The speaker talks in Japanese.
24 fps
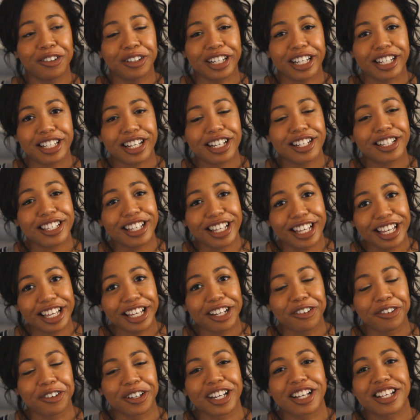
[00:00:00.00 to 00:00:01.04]
優
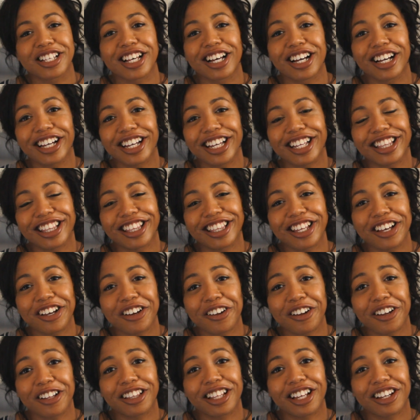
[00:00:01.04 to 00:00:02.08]
しい親さんが言って
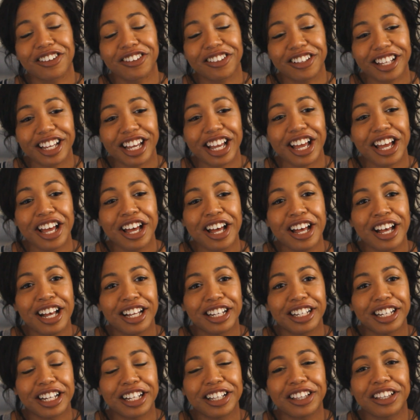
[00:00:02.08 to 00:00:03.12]
くれたので
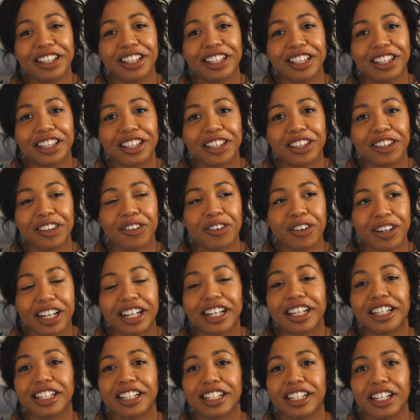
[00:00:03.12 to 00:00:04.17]
なんと
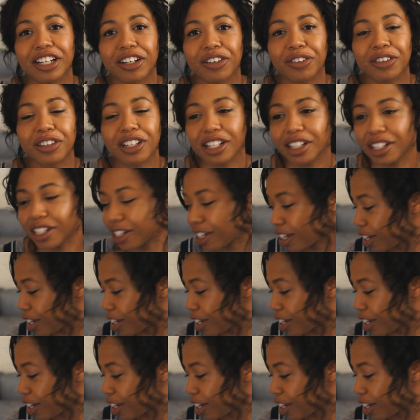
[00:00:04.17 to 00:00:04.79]
か治ったん